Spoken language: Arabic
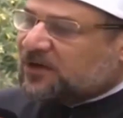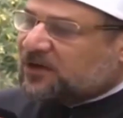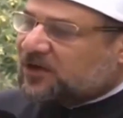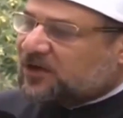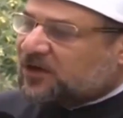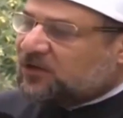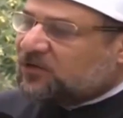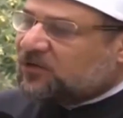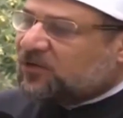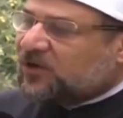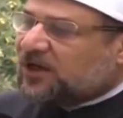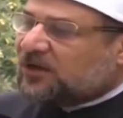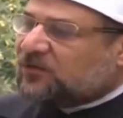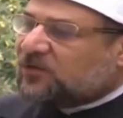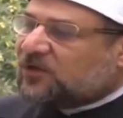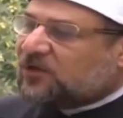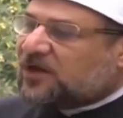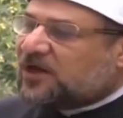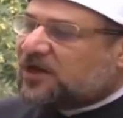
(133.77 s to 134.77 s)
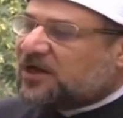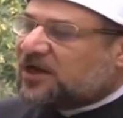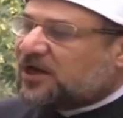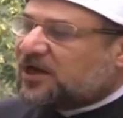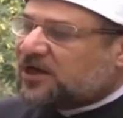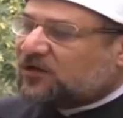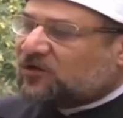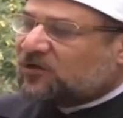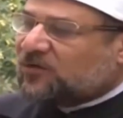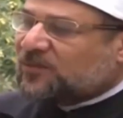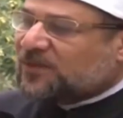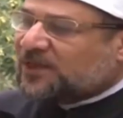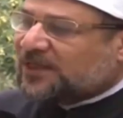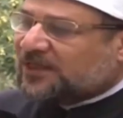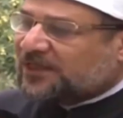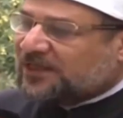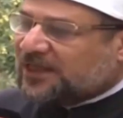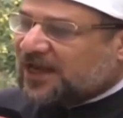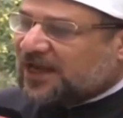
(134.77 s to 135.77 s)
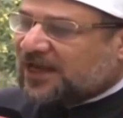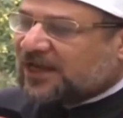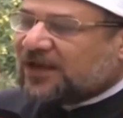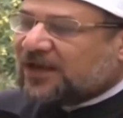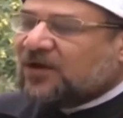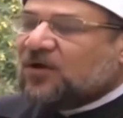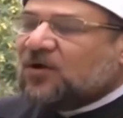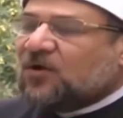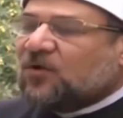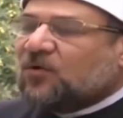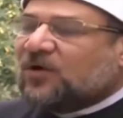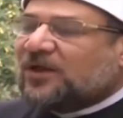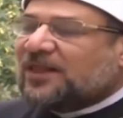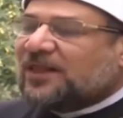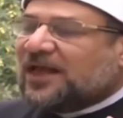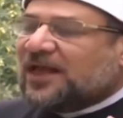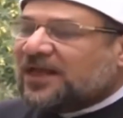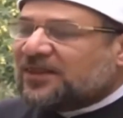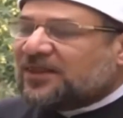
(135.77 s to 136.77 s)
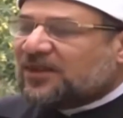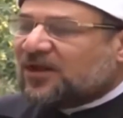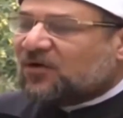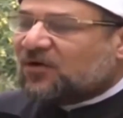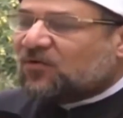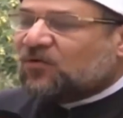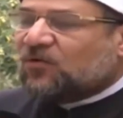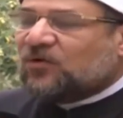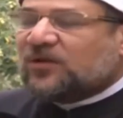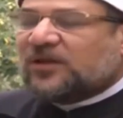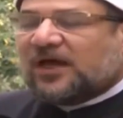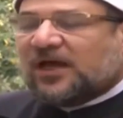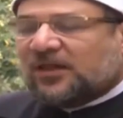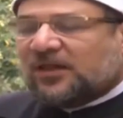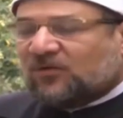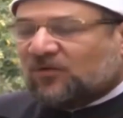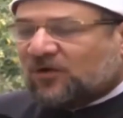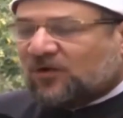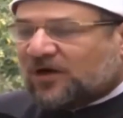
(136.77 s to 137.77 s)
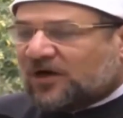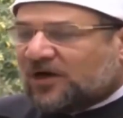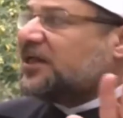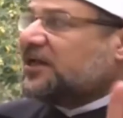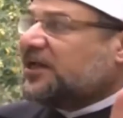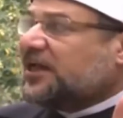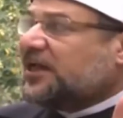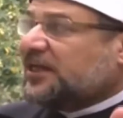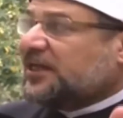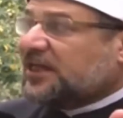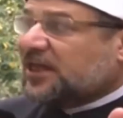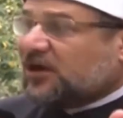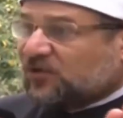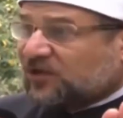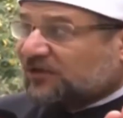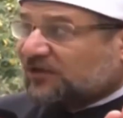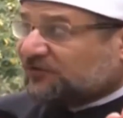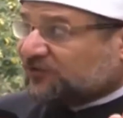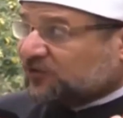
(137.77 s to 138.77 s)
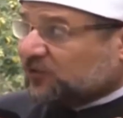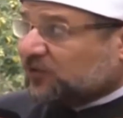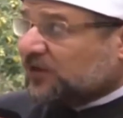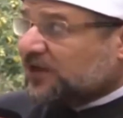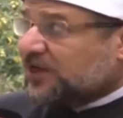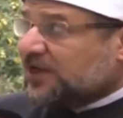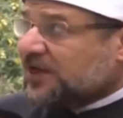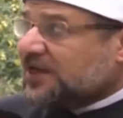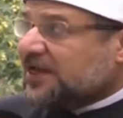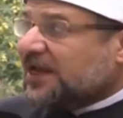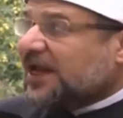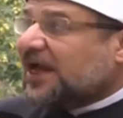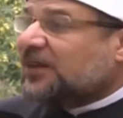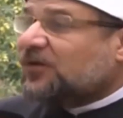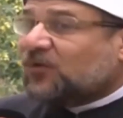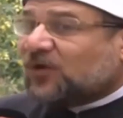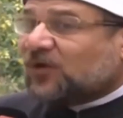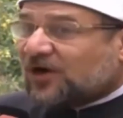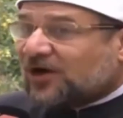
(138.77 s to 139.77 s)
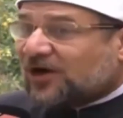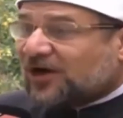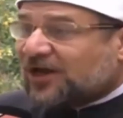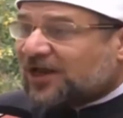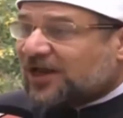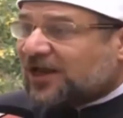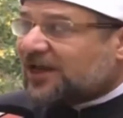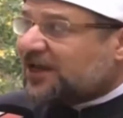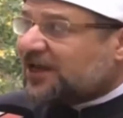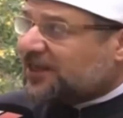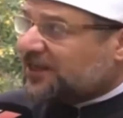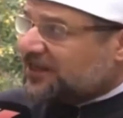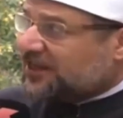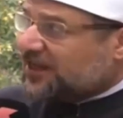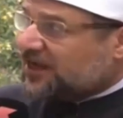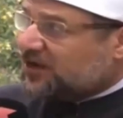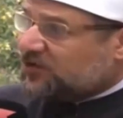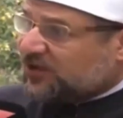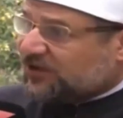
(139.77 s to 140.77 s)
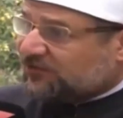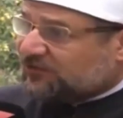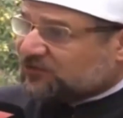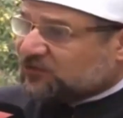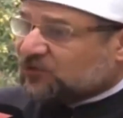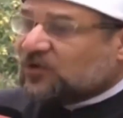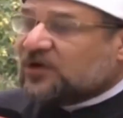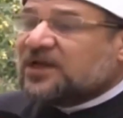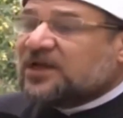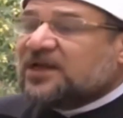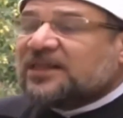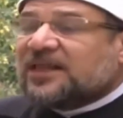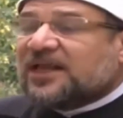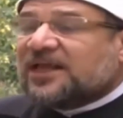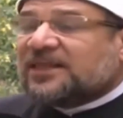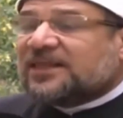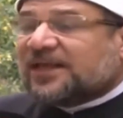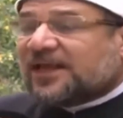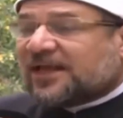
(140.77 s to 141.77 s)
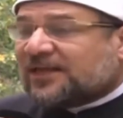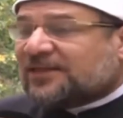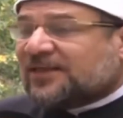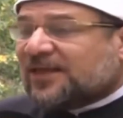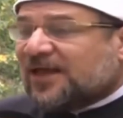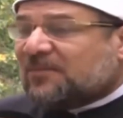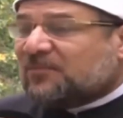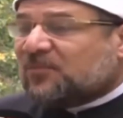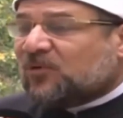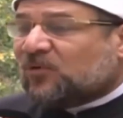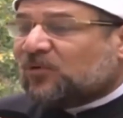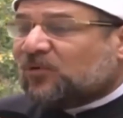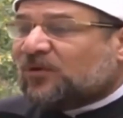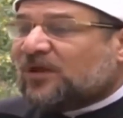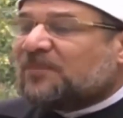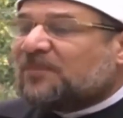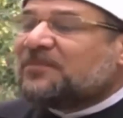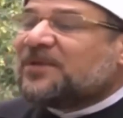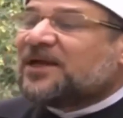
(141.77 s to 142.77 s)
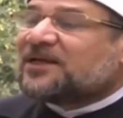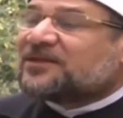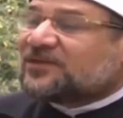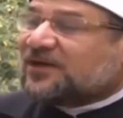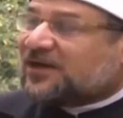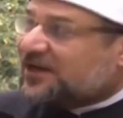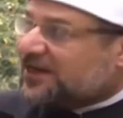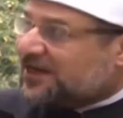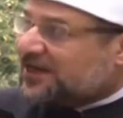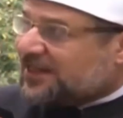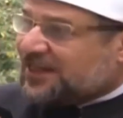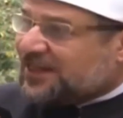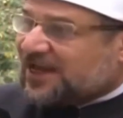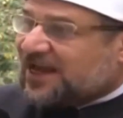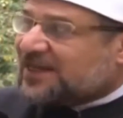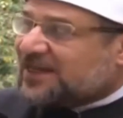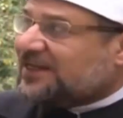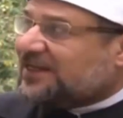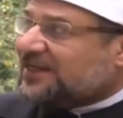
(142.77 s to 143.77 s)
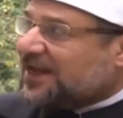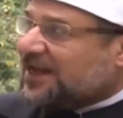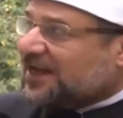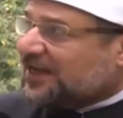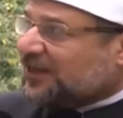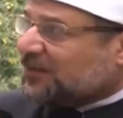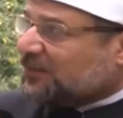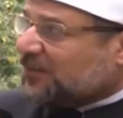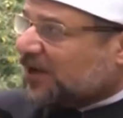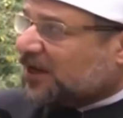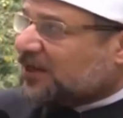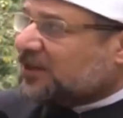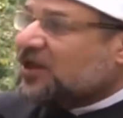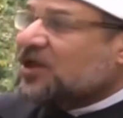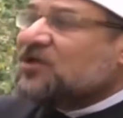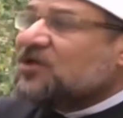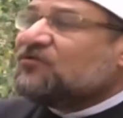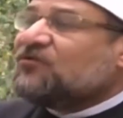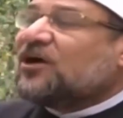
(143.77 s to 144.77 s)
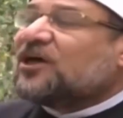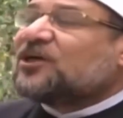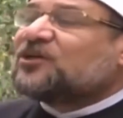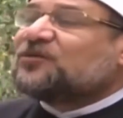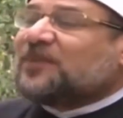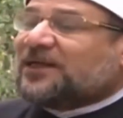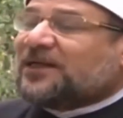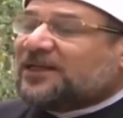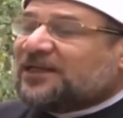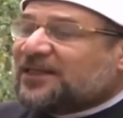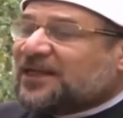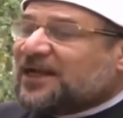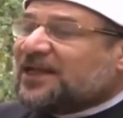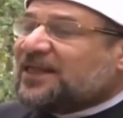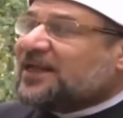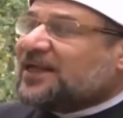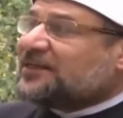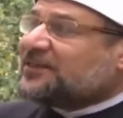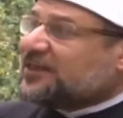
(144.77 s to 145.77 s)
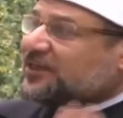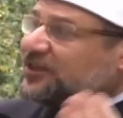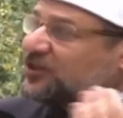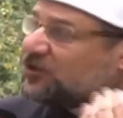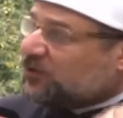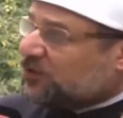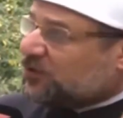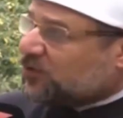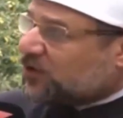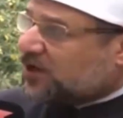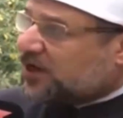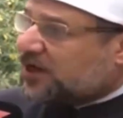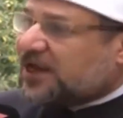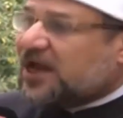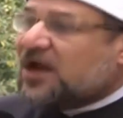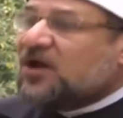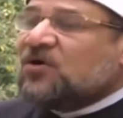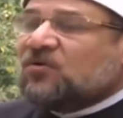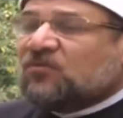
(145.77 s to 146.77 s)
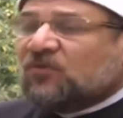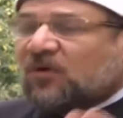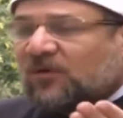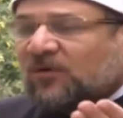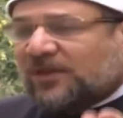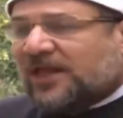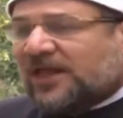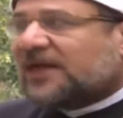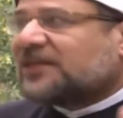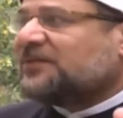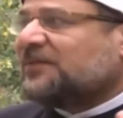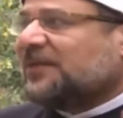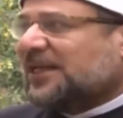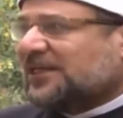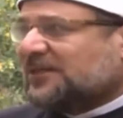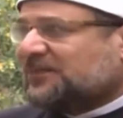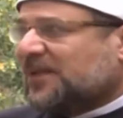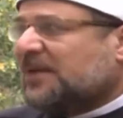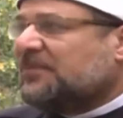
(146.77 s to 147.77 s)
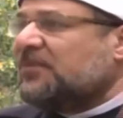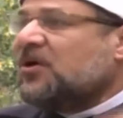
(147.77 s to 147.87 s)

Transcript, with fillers: قالوا الوقاية خير من العلاج والآن نقول الوقاية هي العلاج نفسه الوقاية هي العلاج نفسه لأن غاية الآن بيقولوا لم يظهر إلى الآن علاج للمرض فأصبح العلاج الأساسي والوقاية وهو الأخذ بالأسباب